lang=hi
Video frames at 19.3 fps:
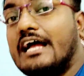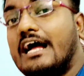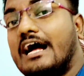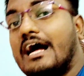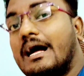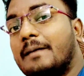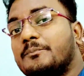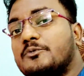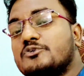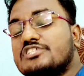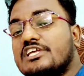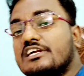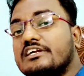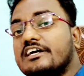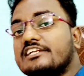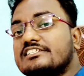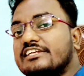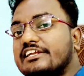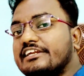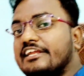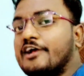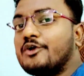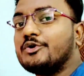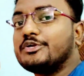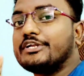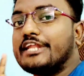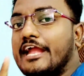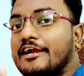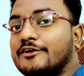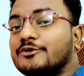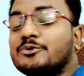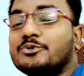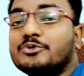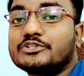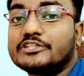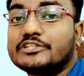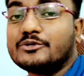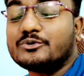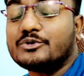आपको संघर्ष करना है और टेक्नो
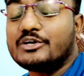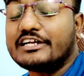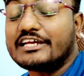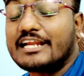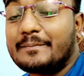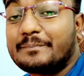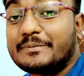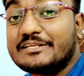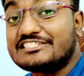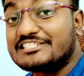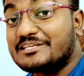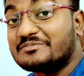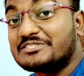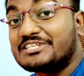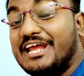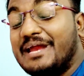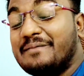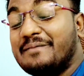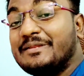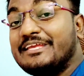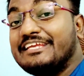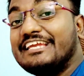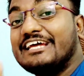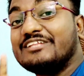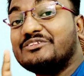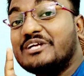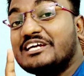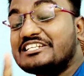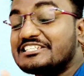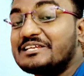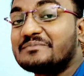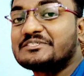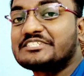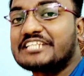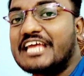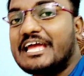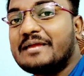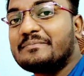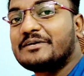गुरुदेव को अगर आपने सब्सक्राइब नहीं किया तो यार
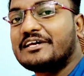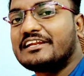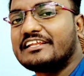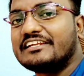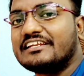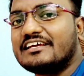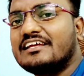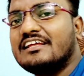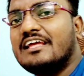सब्सक्राइब कर लेना